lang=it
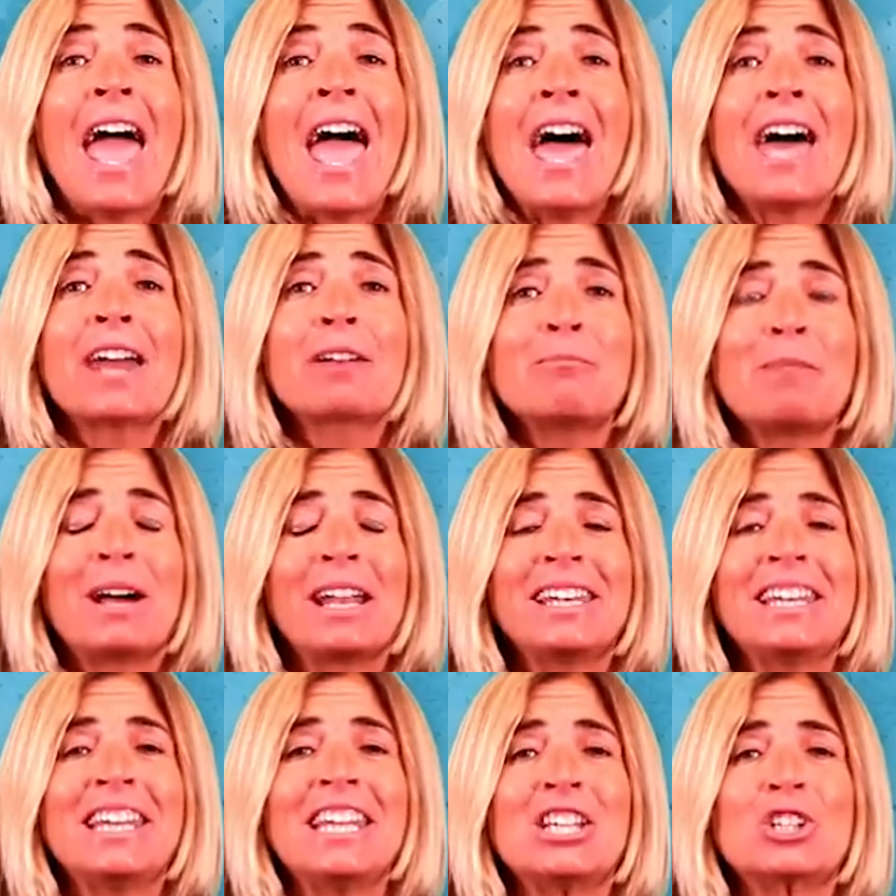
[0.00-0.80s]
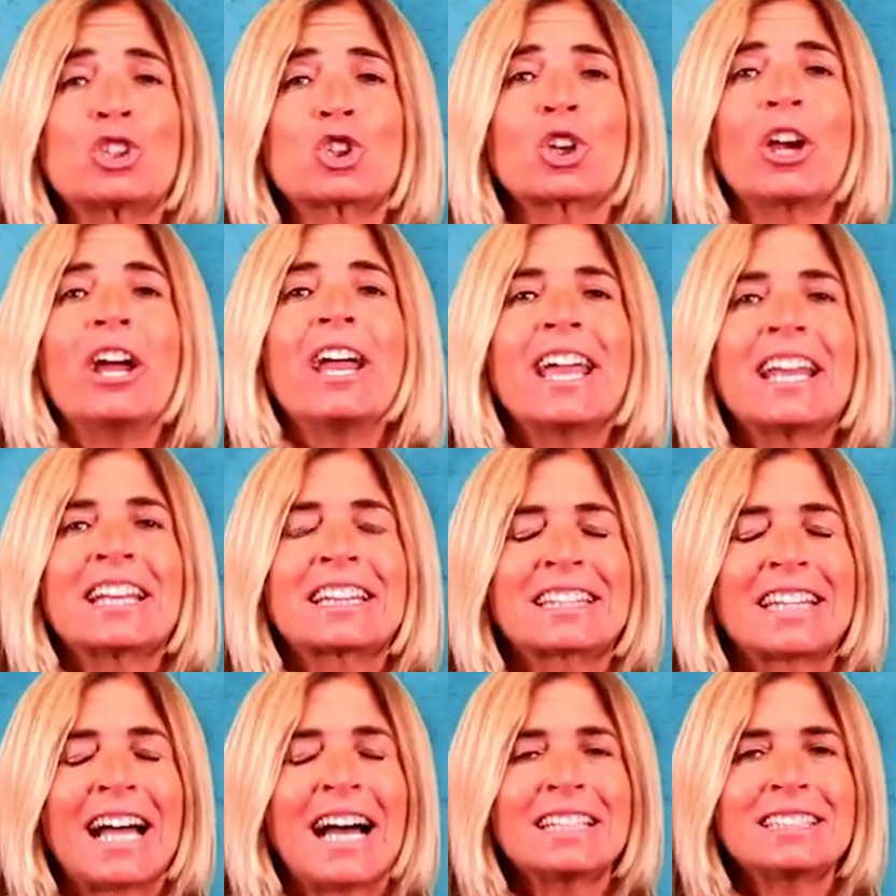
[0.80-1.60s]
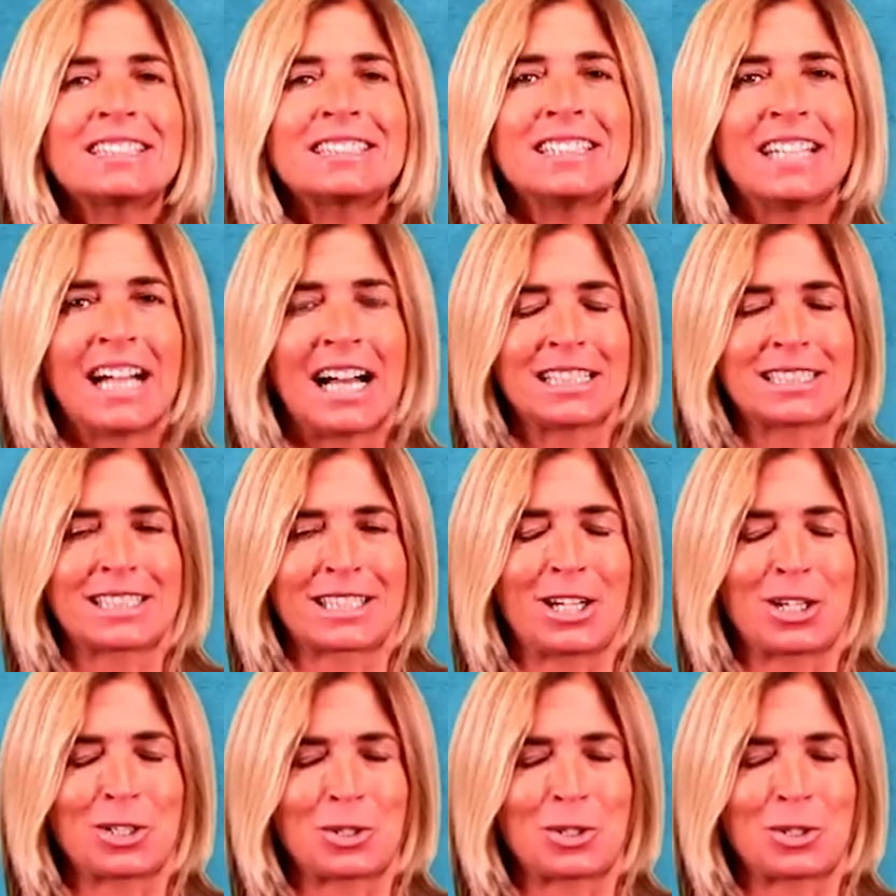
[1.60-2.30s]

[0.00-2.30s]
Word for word: Herman Nietzsche e tanti altri